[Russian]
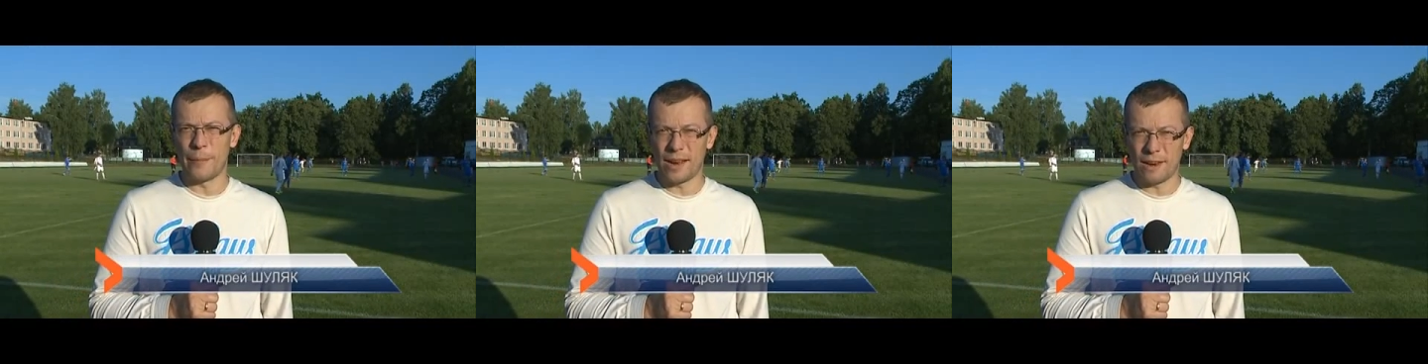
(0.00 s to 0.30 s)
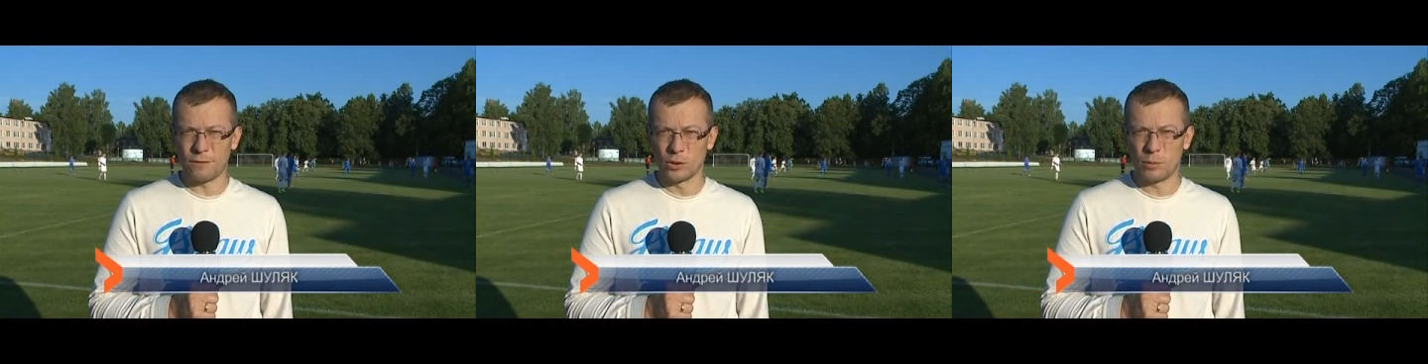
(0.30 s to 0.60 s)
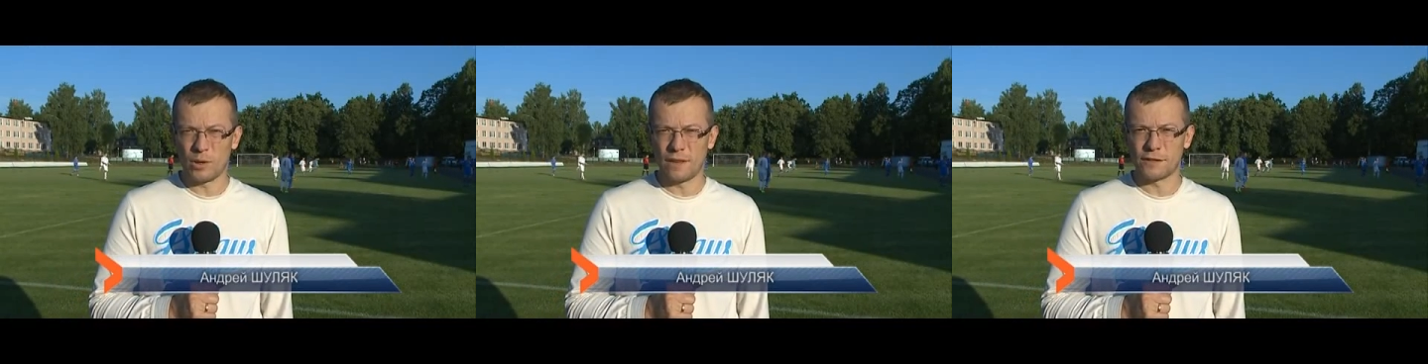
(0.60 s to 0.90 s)
Мы на
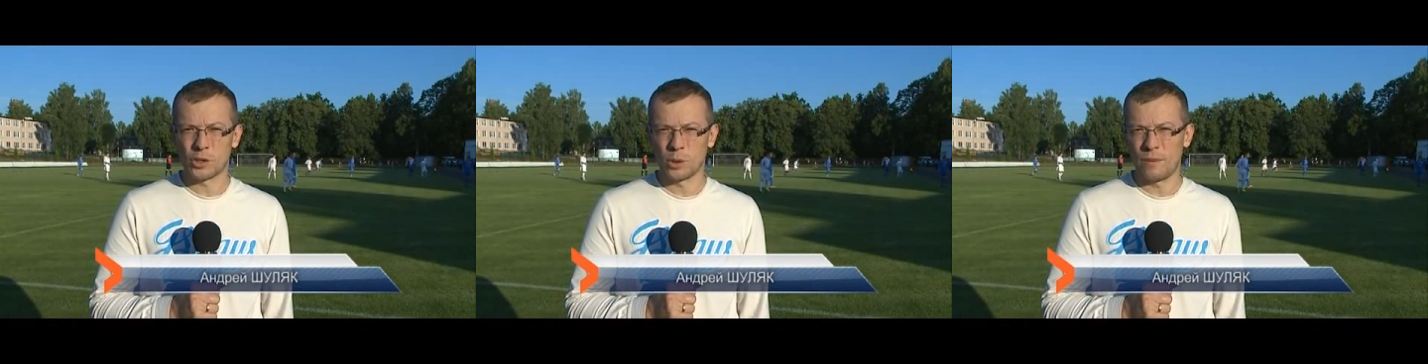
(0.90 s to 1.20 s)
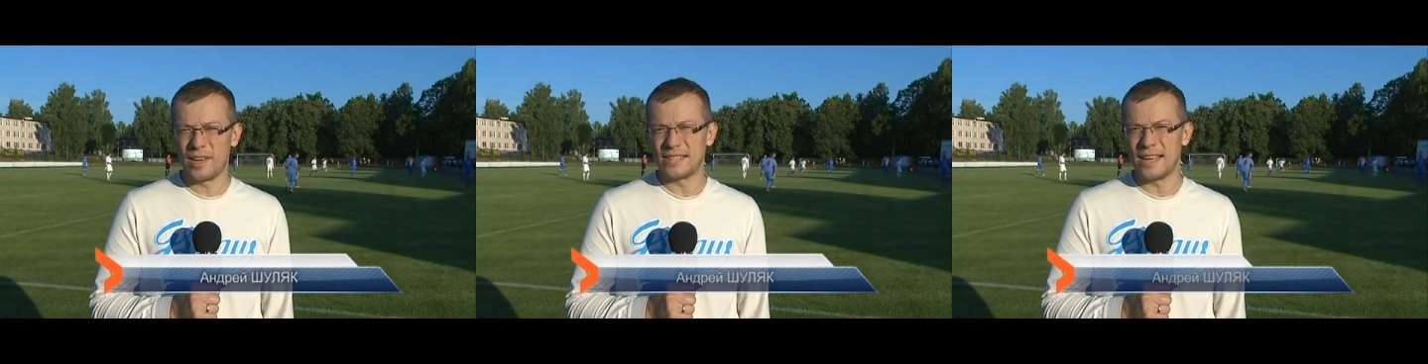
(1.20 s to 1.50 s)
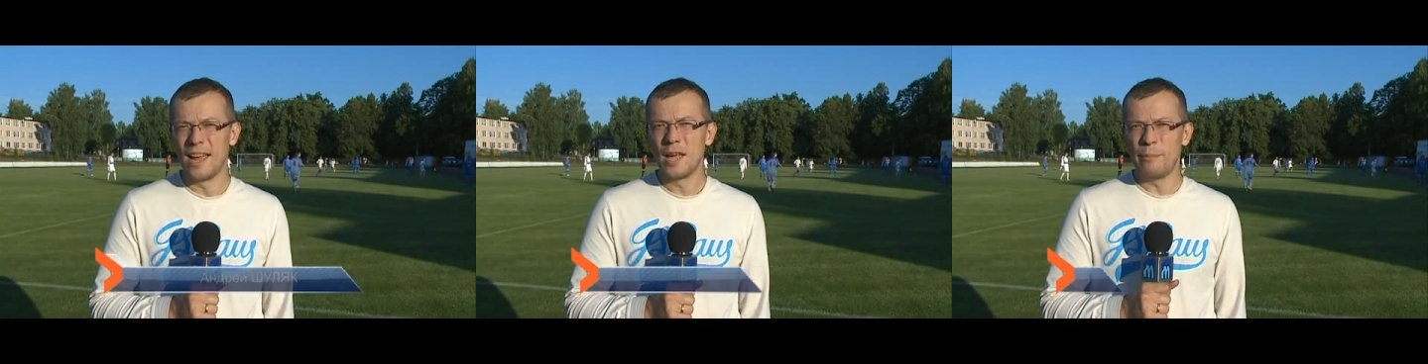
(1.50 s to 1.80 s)
футболе в Шклове,
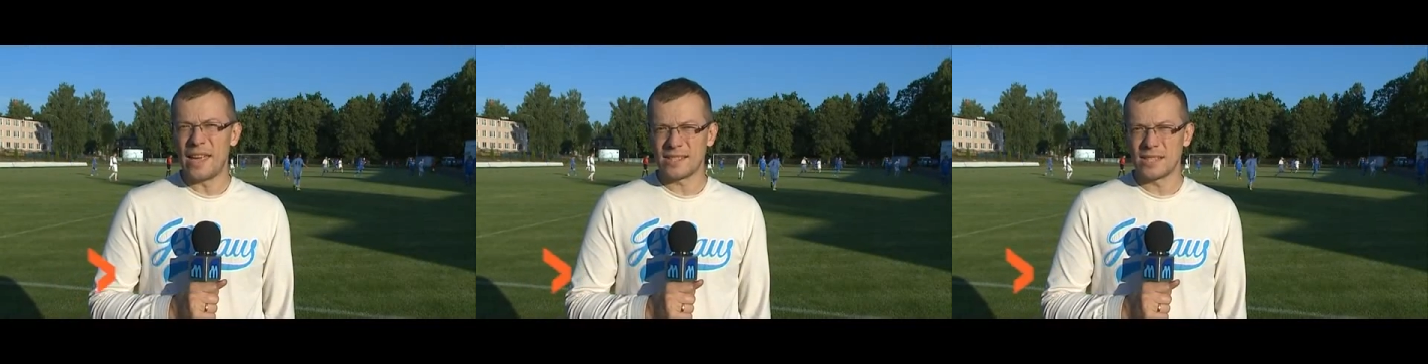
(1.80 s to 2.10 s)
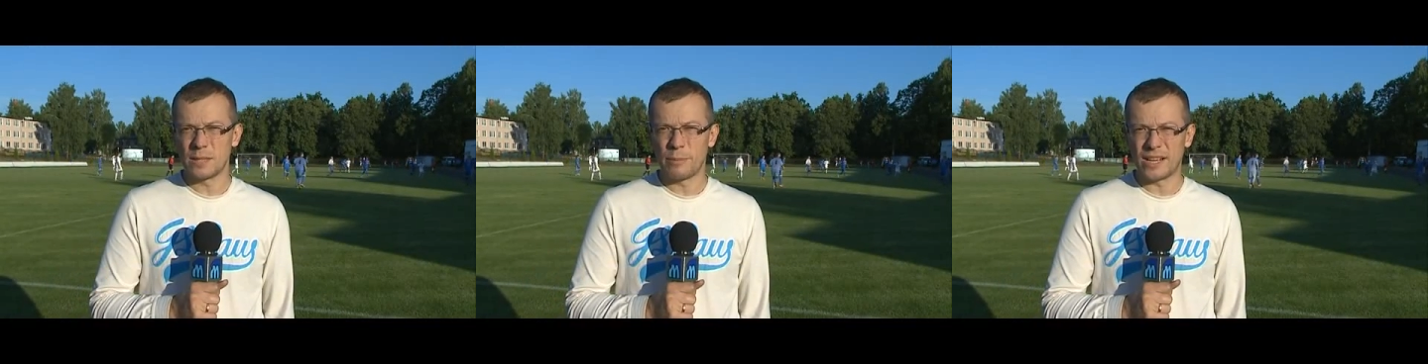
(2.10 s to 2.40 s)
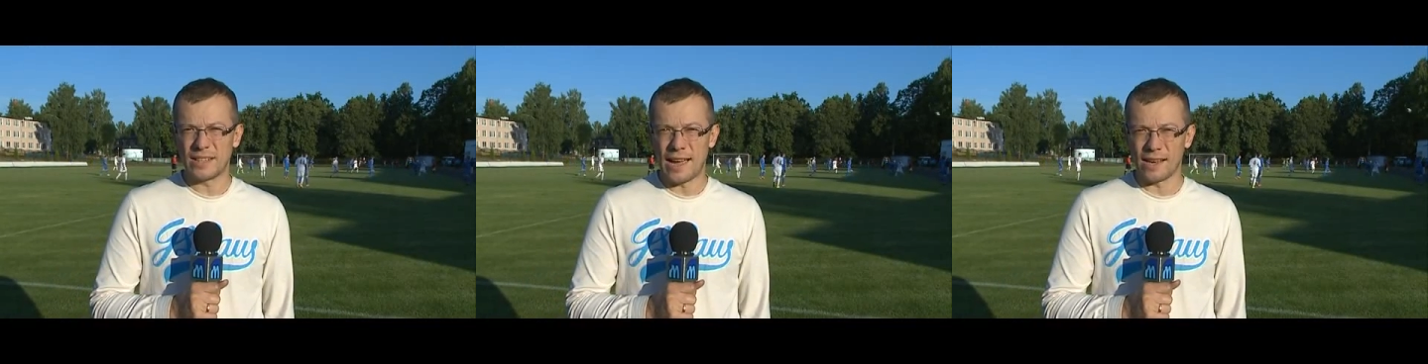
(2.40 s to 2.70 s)
где местный
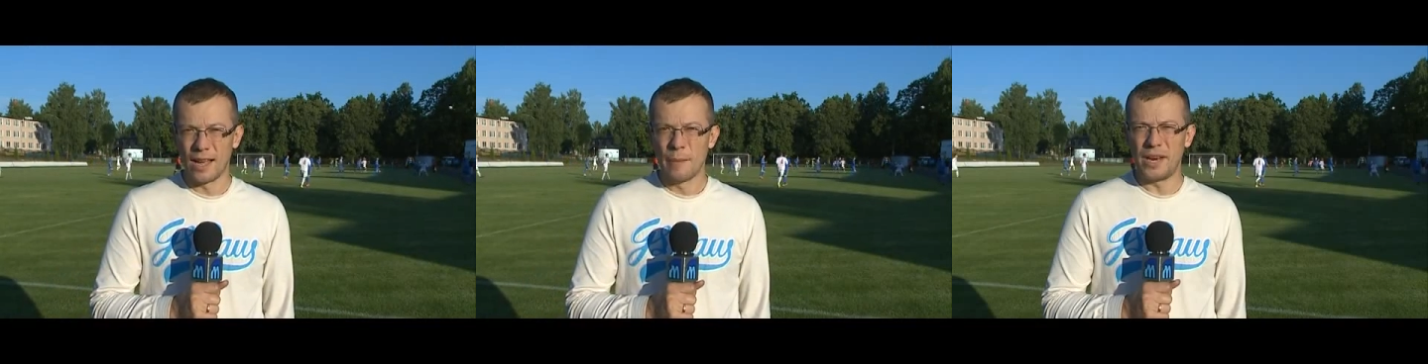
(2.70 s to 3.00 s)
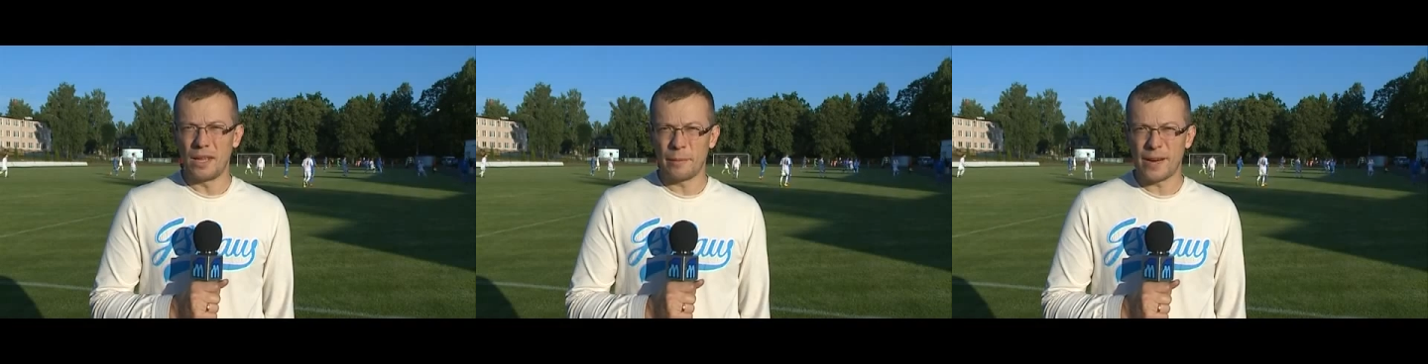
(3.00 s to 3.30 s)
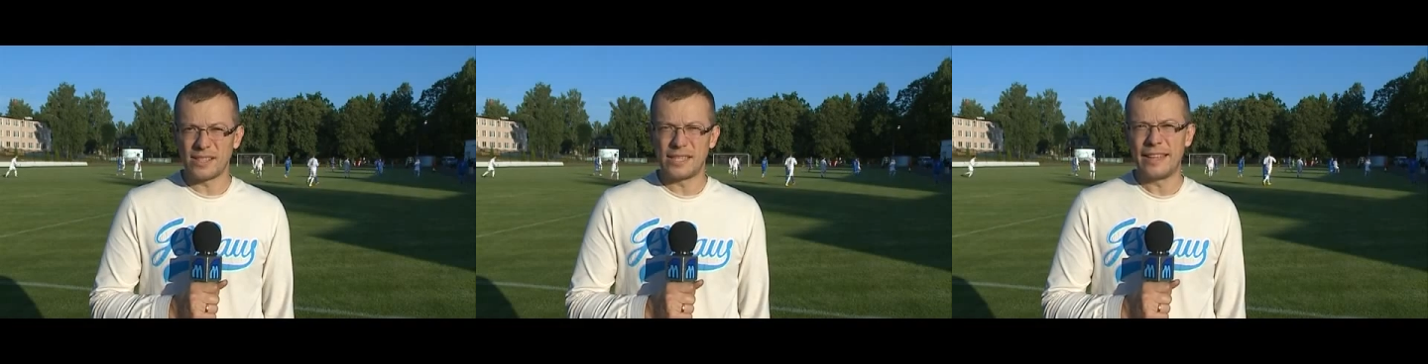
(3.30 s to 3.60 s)
«Спартак»
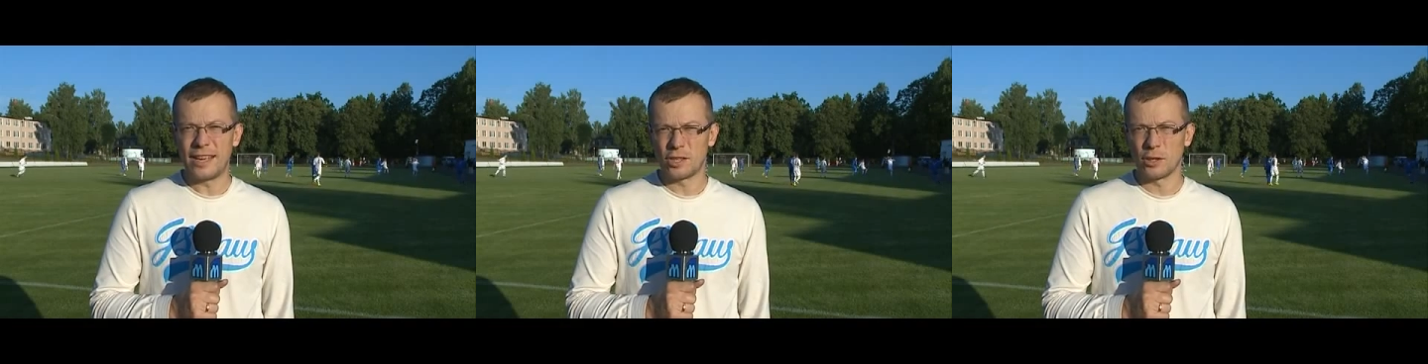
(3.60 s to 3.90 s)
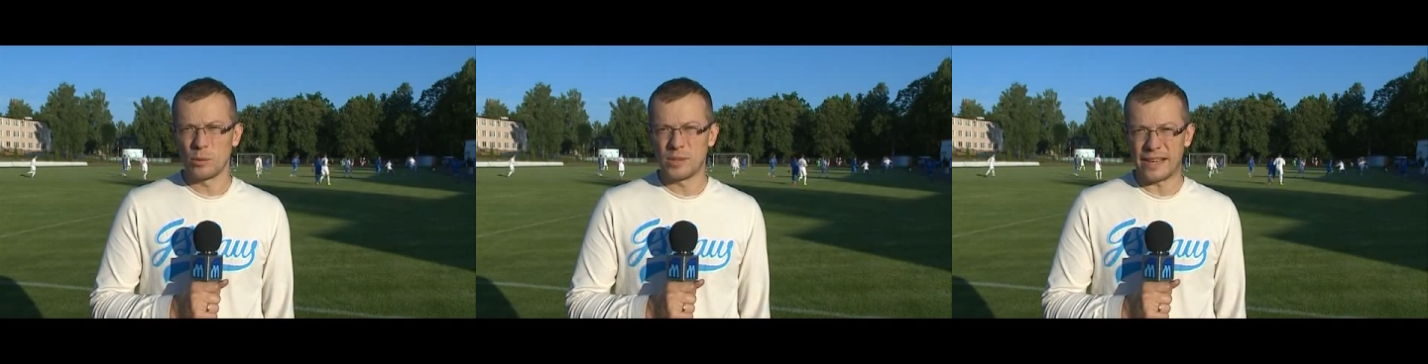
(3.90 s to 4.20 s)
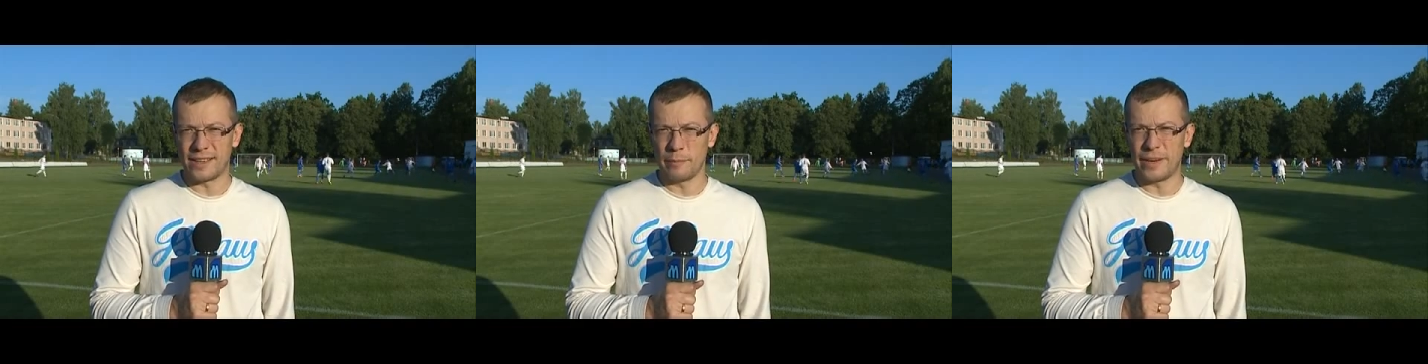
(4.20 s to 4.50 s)
принимает сильнейший клуб
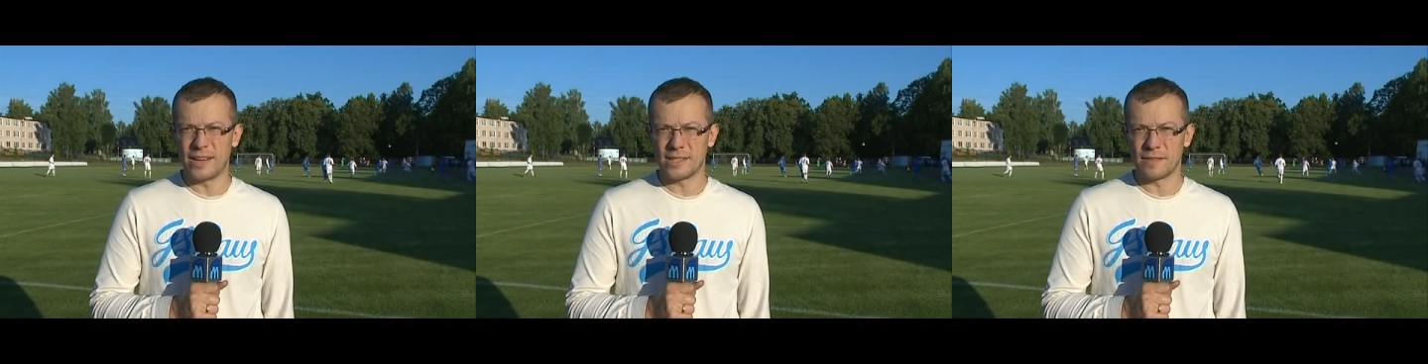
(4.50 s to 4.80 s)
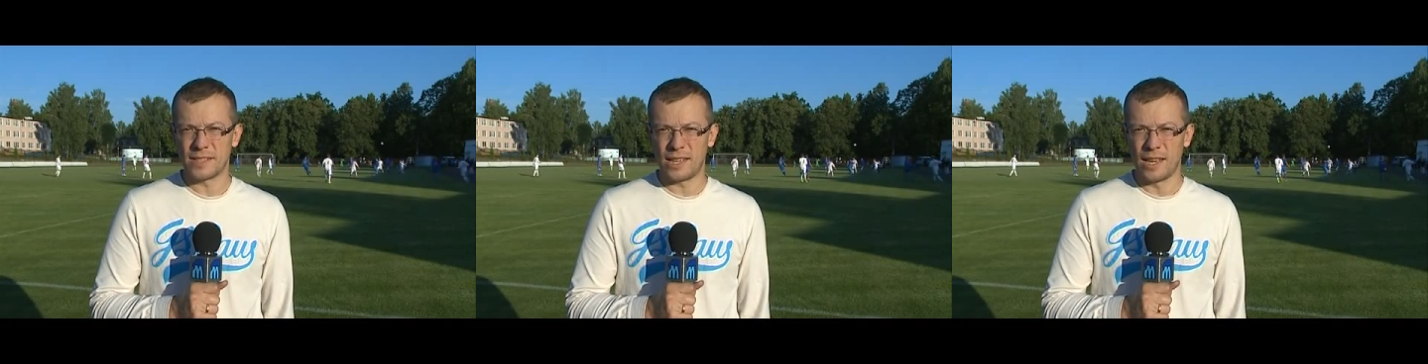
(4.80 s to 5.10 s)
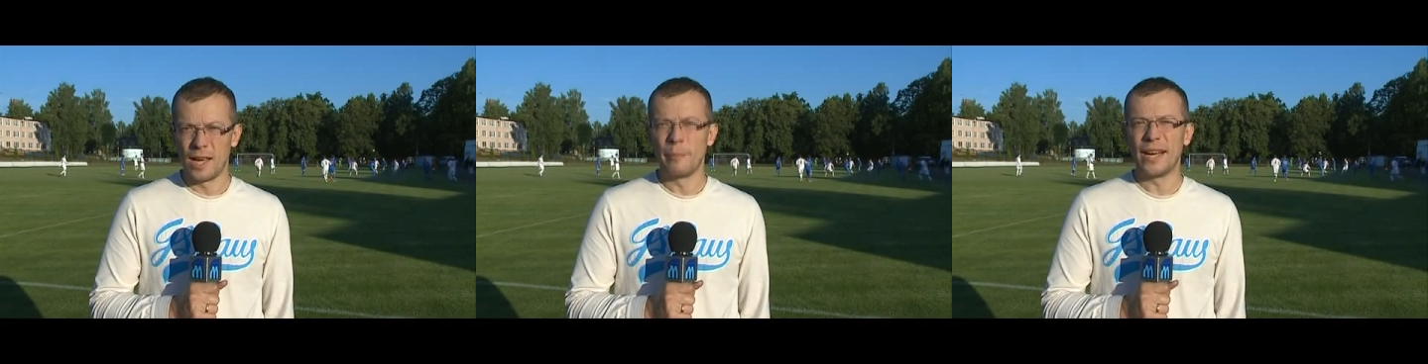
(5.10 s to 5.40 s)
страны
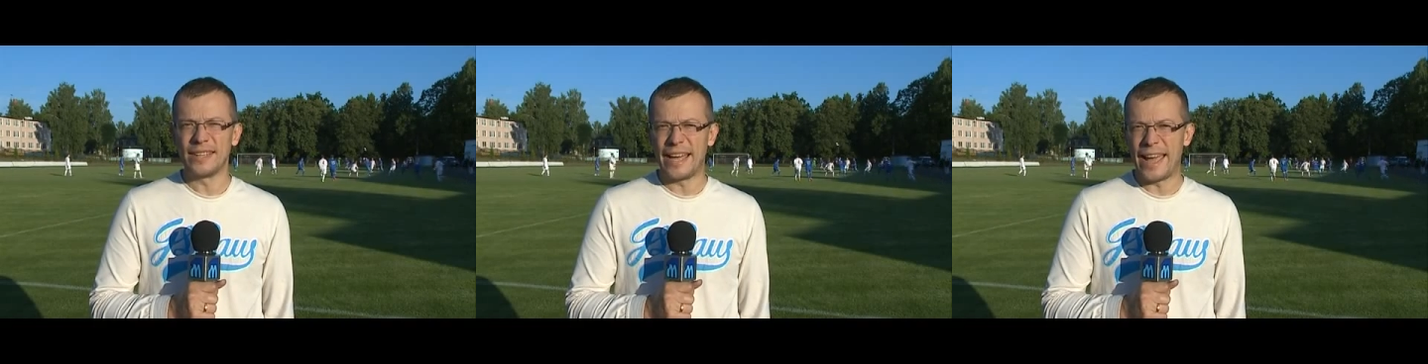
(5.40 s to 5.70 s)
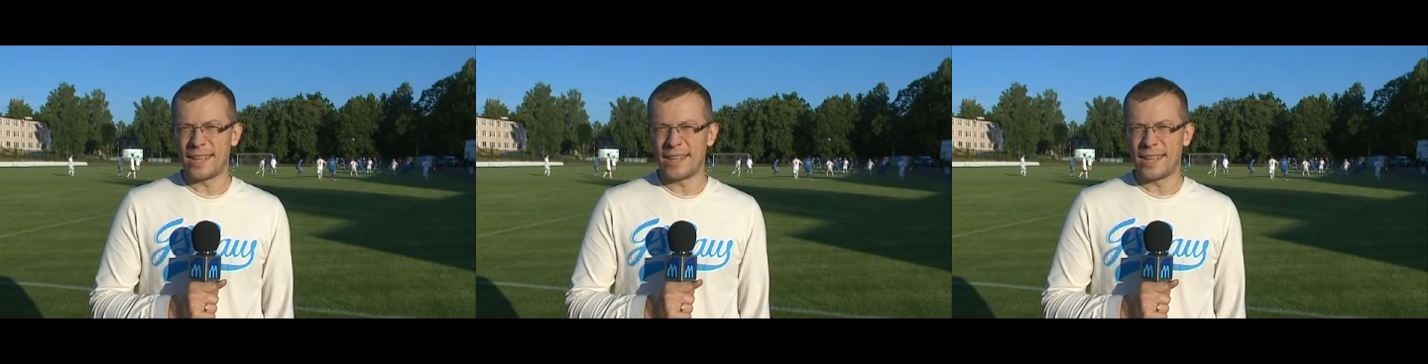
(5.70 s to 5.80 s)
Борисовский «Бата».